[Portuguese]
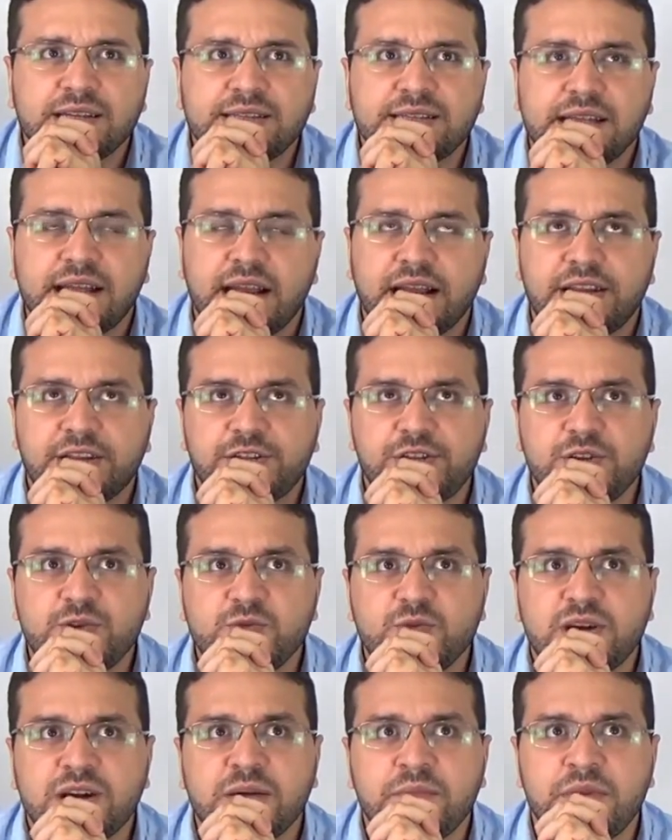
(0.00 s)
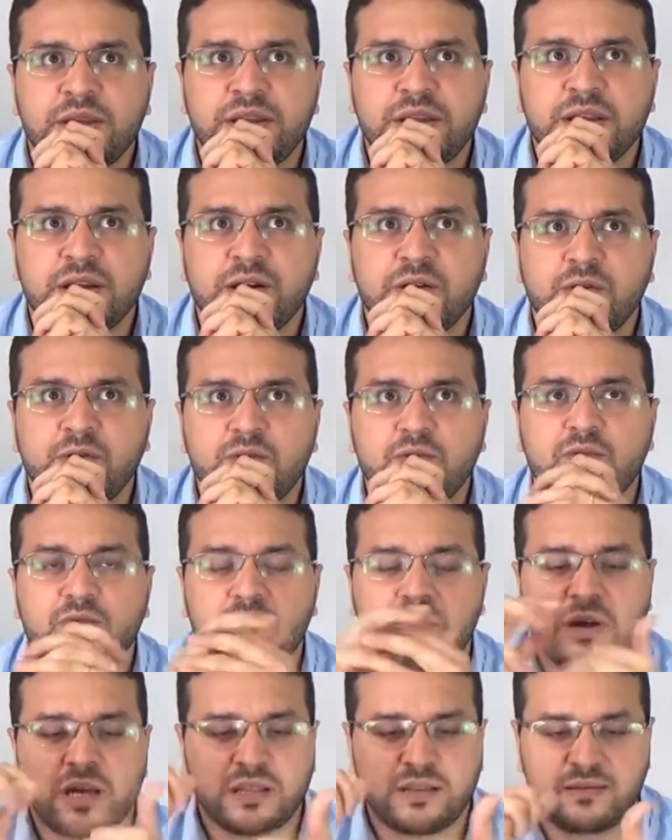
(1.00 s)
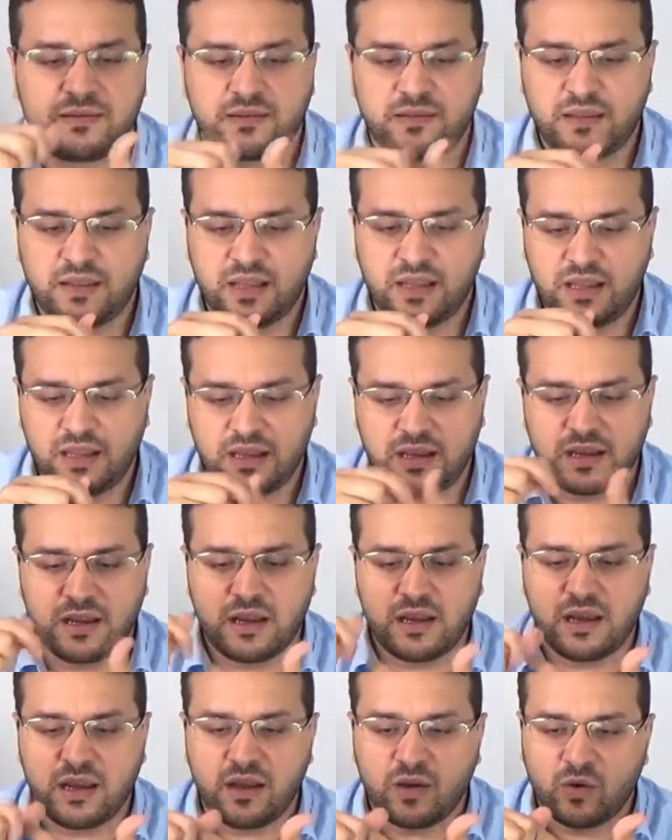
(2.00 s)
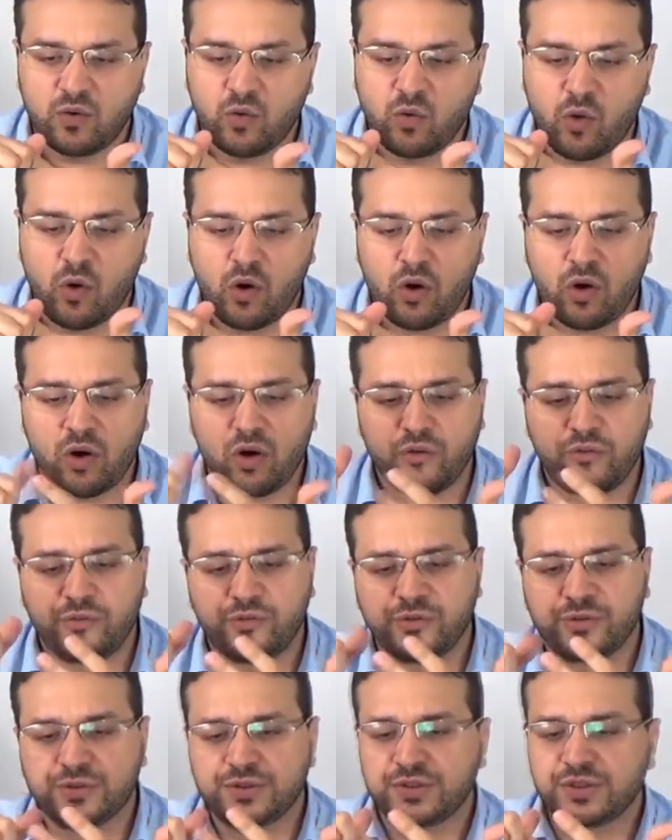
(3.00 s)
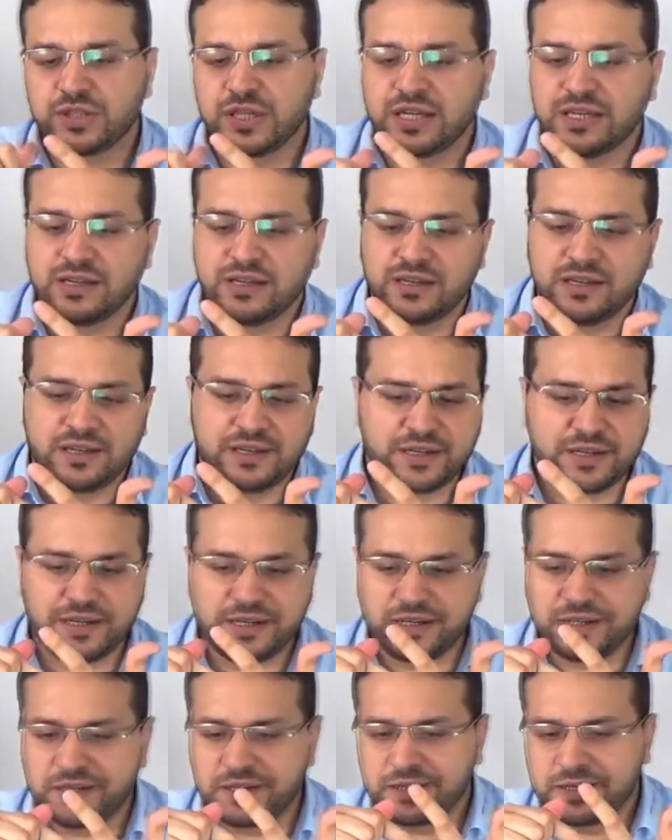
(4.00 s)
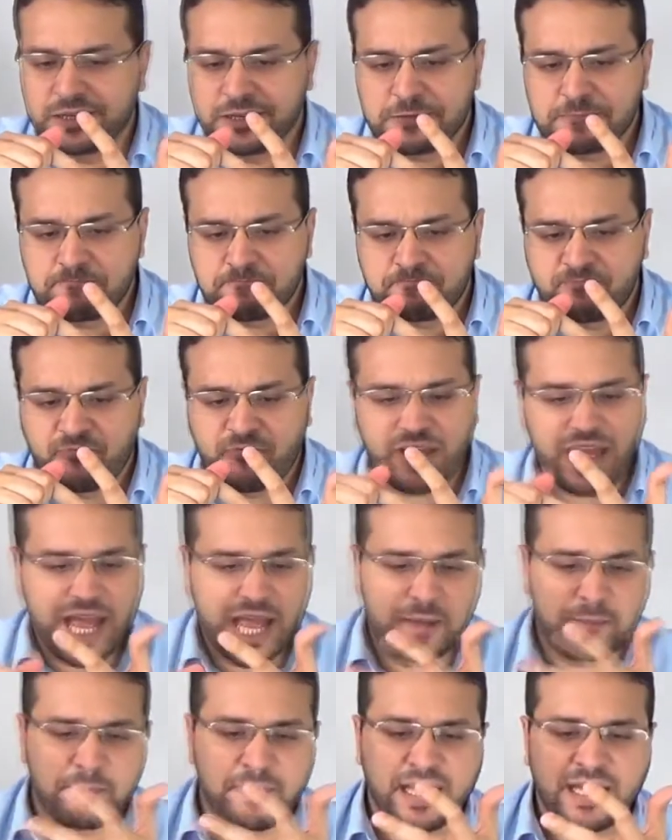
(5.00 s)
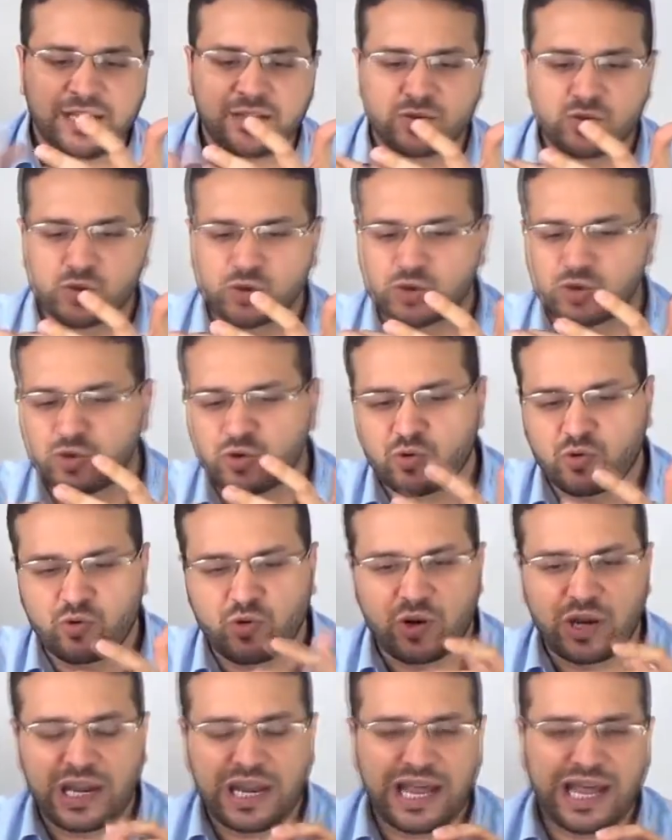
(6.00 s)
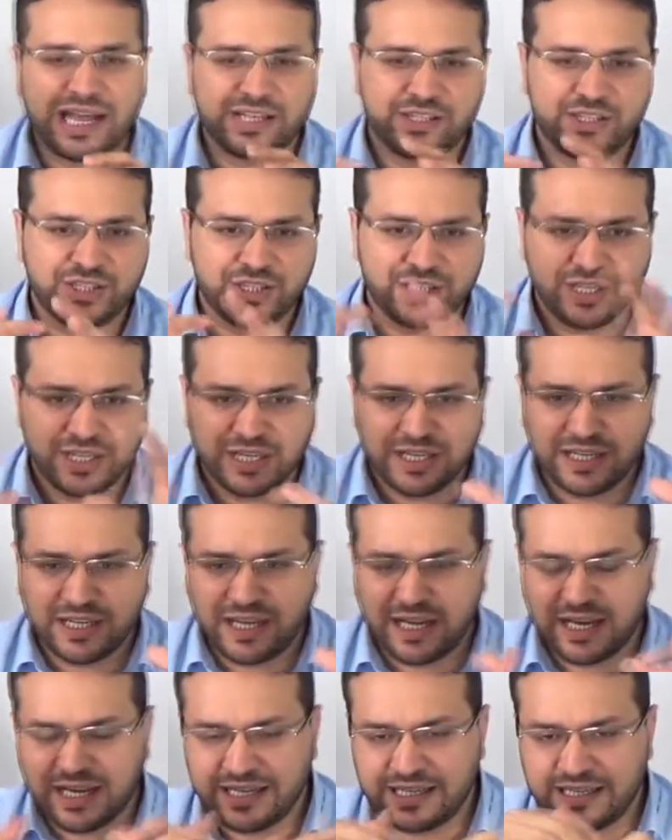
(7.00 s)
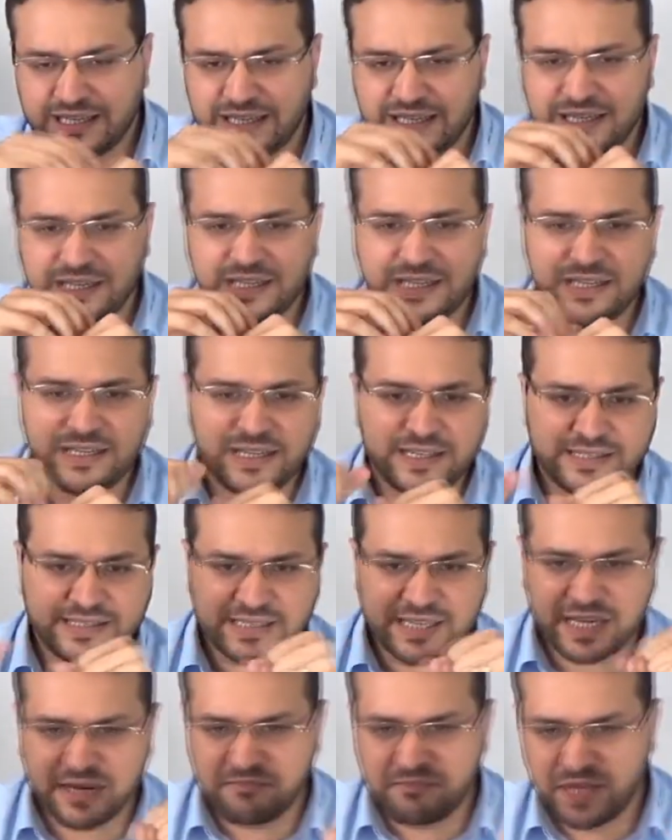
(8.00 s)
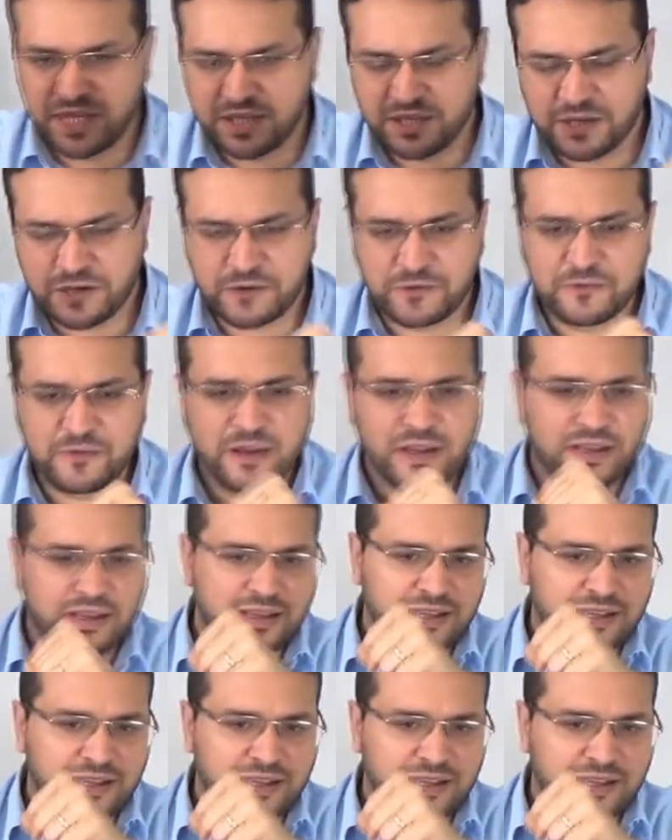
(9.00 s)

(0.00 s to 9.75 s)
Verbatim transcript: Será que tinha um caminhão com manteiga, ovos, uh, fermento, chocolate ali e esse caminhão